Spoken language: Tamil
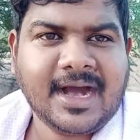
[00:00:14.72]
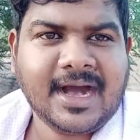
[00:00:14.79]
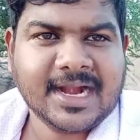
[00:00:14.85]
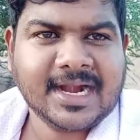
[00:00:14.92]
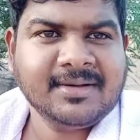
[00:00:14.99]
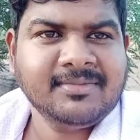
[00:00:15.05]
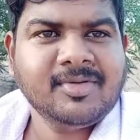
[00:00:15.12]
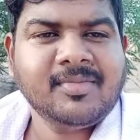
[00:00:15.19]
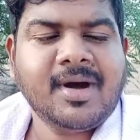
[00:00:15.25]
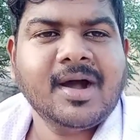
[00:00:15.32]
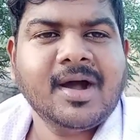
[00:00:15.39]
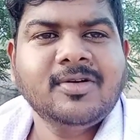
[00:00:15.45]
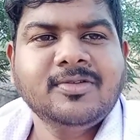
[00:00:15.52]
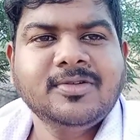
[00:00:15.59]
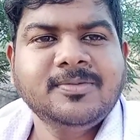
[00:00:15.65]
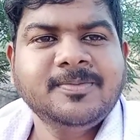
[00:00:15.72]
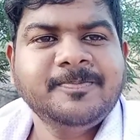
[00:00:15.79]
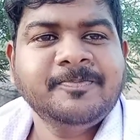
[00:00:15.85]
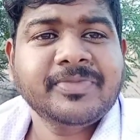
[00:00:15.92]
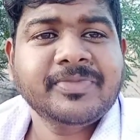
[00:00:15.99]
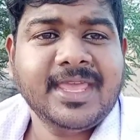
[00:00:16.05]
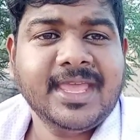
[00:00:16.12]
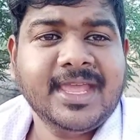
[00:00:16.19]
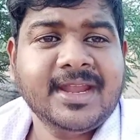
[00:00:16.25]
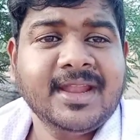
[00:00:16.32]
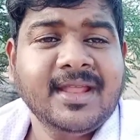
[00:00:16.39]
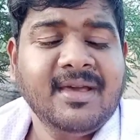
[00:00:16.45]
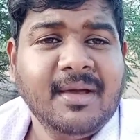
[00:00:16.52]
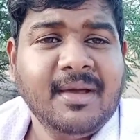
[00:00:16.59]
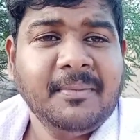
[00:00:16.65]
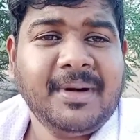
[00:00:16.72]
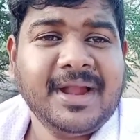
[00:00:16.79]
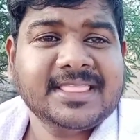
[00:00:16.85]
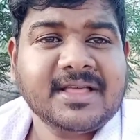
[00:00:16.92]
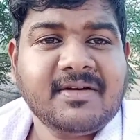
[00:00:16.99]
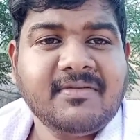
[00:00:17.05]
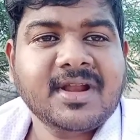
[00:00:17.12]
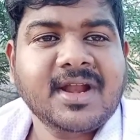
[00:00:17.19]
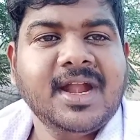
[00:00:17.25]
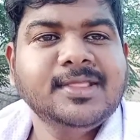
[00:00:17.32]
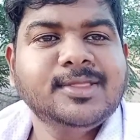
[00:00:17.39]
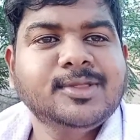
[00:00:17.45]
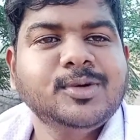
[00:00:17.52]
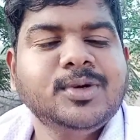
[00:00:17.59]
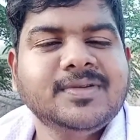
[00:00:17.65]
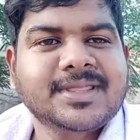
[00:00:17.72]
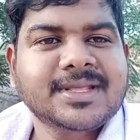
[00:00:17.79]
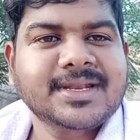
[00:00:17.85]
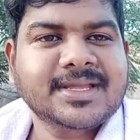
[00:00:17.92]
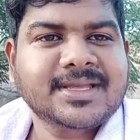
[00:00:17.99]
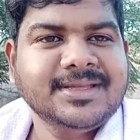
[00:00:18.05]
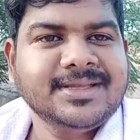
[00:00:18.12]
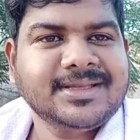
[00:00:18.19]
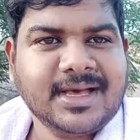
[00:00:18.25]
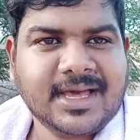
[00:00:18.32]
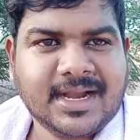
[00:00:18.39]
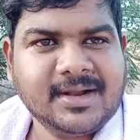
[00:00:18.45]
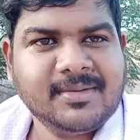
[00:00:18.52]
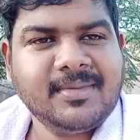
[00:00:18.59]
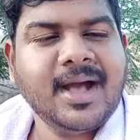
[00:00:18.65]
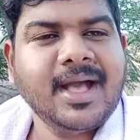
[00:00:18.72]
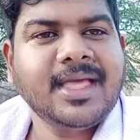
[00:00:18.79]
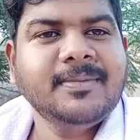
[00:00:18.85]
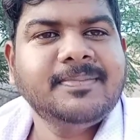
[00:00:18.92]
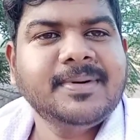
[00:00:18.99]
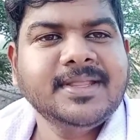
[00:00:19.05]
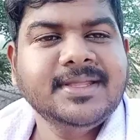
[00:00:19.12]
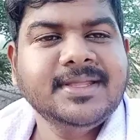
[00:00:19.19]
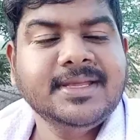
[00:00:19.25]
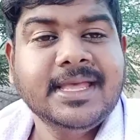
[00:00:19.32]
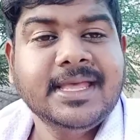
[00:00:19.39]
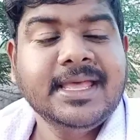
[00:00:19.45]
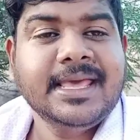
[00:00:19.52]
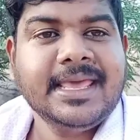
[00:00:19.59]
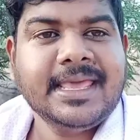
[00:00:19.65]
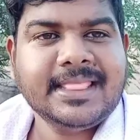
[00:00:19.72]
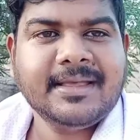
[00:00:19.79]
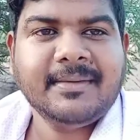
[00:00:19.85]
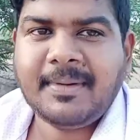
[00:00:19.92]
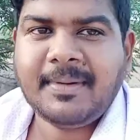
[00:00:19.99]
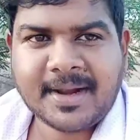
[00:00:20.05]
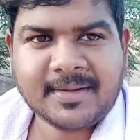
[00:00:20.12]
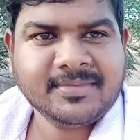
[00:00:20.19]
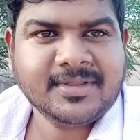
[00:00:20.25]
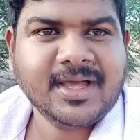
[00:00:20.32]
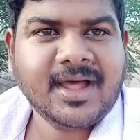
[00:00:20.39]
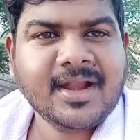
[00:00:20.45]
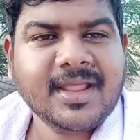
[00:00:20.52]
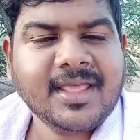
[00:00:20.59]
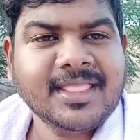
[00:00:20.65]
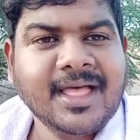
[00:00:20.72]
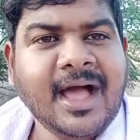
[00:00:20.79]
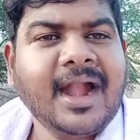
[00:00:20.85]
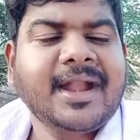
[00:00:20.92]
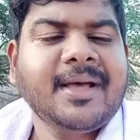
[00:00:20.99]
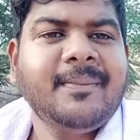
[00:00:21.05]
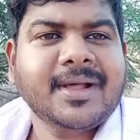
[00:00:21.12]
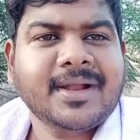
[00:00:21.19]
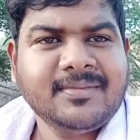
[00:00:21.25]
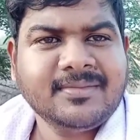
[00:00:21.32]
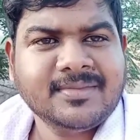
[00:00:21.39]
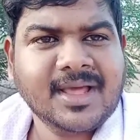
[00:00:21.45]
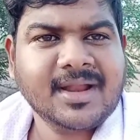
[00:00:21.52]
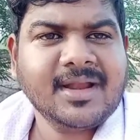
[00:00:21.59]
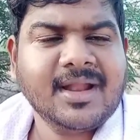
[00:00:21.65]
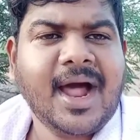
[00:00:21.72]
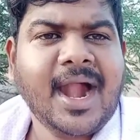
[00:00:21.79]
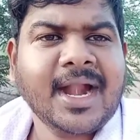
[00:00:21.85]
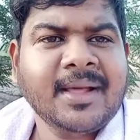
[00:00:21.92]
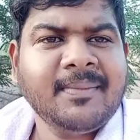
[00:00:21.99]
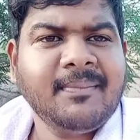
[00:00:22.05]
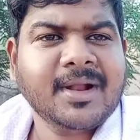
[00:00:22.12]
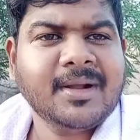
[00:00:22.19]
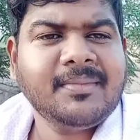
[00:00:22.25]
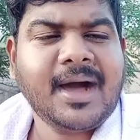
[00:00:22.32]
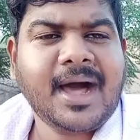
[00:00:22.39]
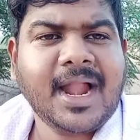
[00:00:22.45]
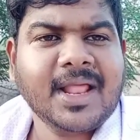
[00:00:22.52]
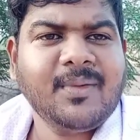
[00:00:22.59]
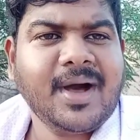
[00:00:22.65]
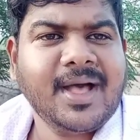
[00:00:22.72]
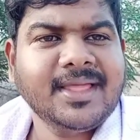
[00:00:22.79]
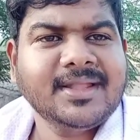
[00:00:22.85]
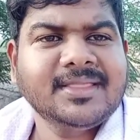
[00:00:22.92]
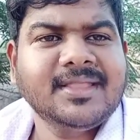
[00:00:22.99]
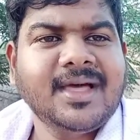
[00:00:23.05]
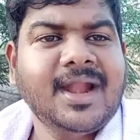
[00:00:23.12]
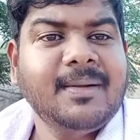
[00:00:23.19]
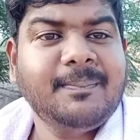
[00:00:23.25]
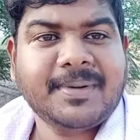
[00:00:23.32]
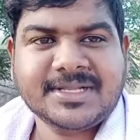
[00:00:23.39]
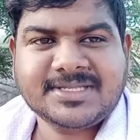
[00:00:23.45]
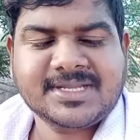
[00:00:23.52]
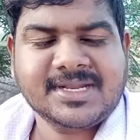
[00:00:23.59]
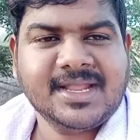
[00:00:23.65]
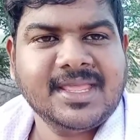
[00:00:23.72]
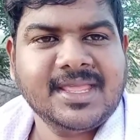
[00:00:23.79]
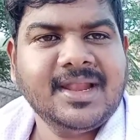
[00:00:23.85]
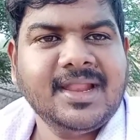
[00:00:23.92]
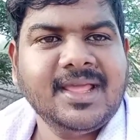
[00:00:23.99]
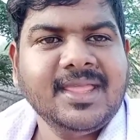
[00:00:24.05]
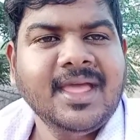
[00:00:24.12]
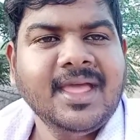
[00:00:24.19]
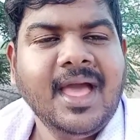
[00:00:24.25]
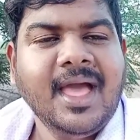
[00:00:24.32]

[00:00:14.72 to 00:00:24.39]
காரணமுமாகவும் ஏன் பல தவறுகளை தூண்டுவதற்கு காரணமாக இருப்பது இந்த பணம் தான் இந்த ஆடம்பரம் தான் ஆடம்பரம் அளவாக இருந்தால் பிரச்சனை இல்லை